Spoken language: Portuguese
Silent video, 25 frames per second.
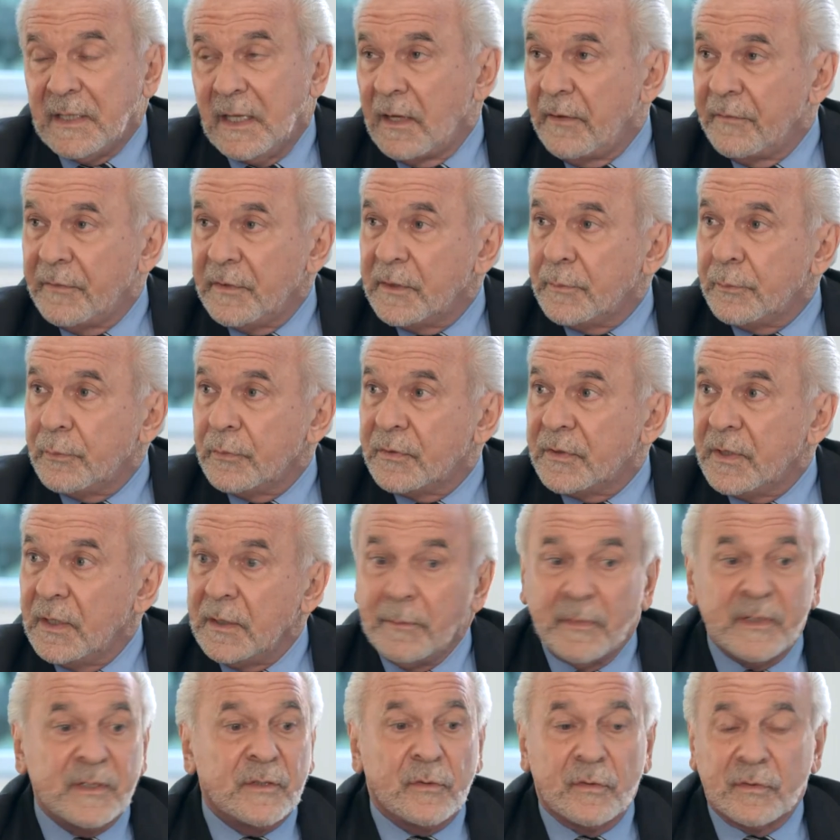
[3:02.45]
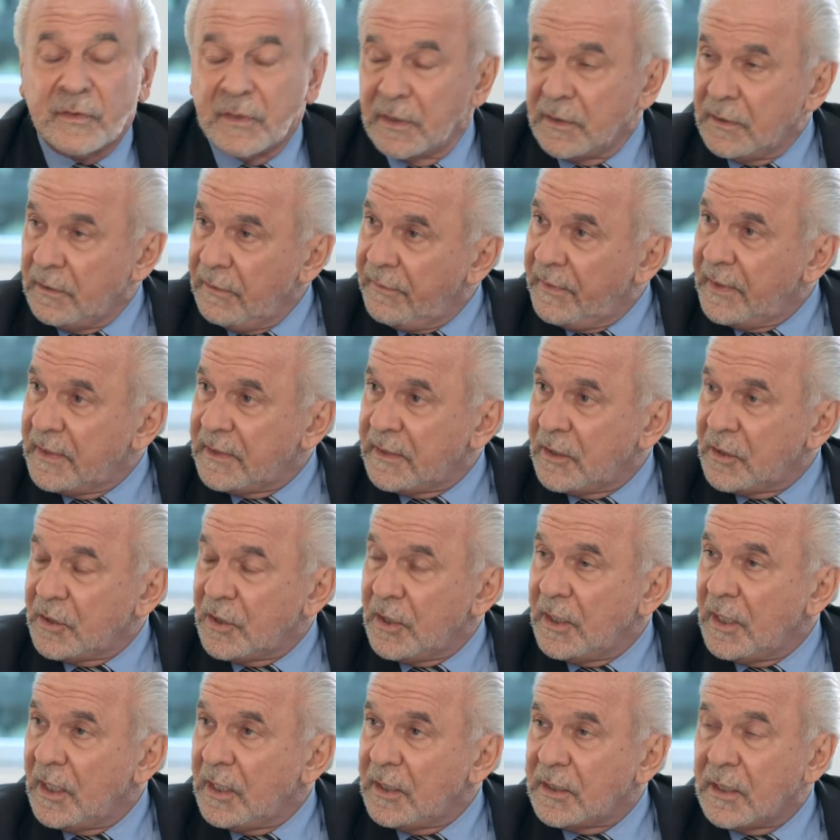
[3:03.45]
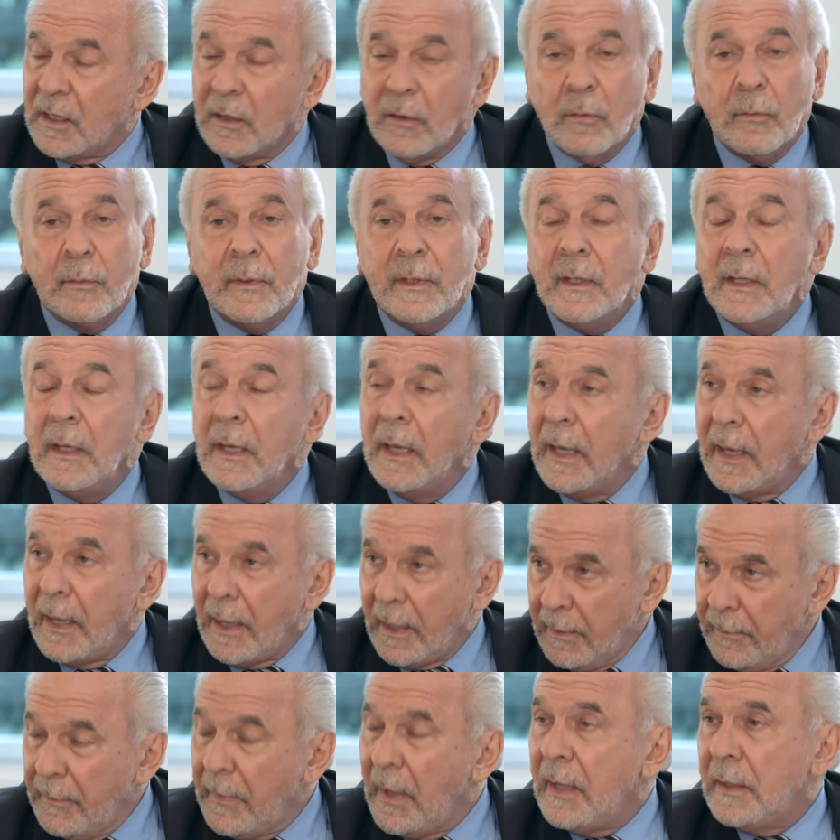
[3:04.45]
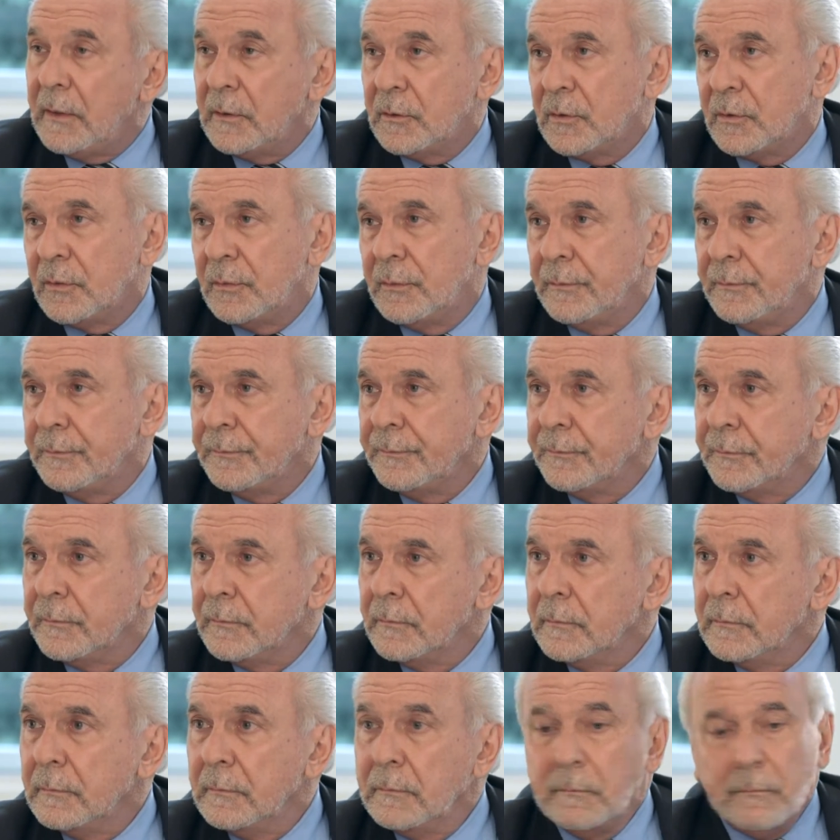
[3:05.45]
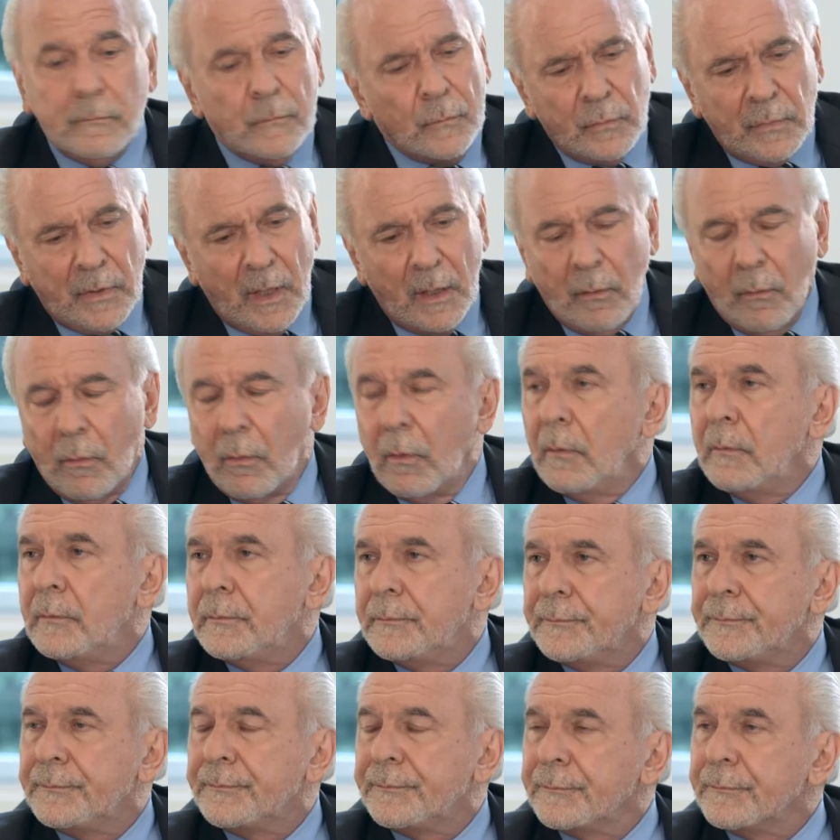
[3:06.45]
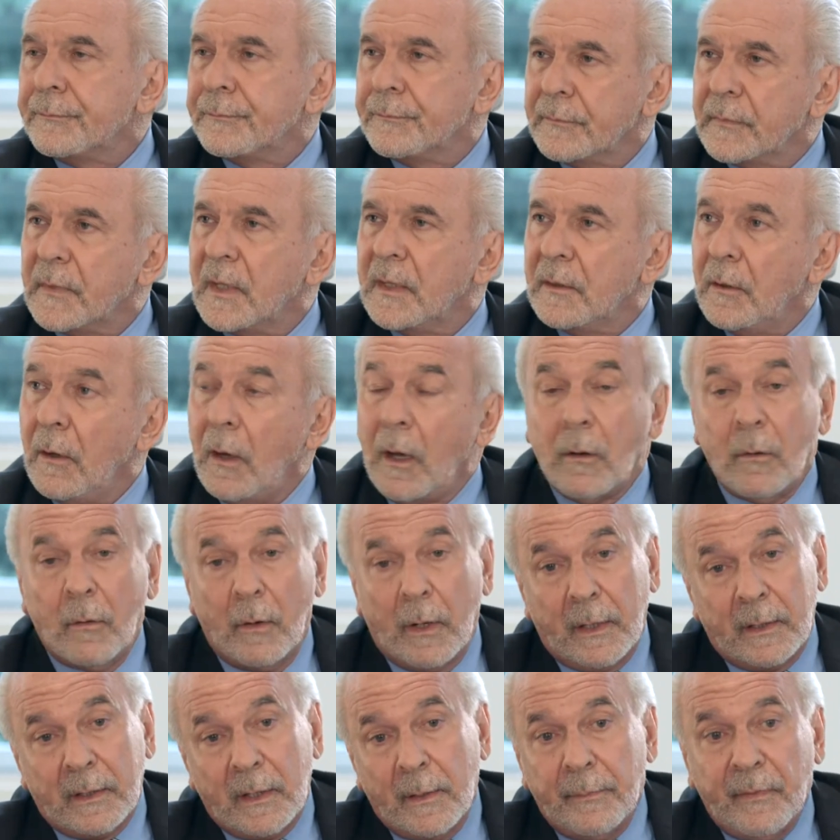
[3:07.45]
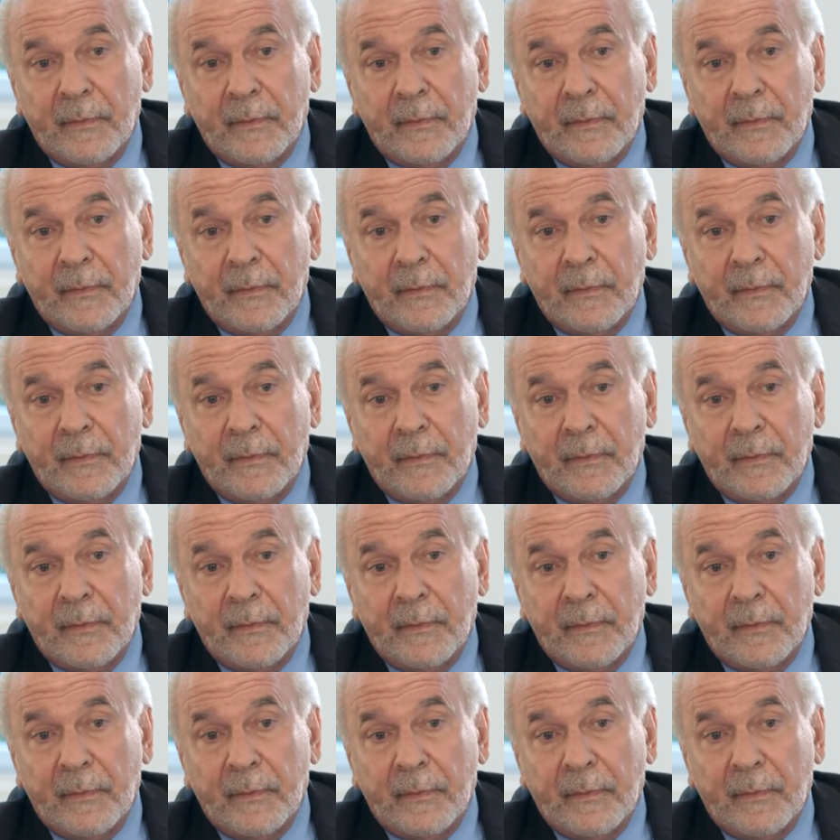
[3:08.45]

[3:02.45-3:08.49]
ela é 20%, mas se você tiver essa genética ruim, é remédio. Tem que tomar remédio. Não tem como. Entendeu? Agora, tem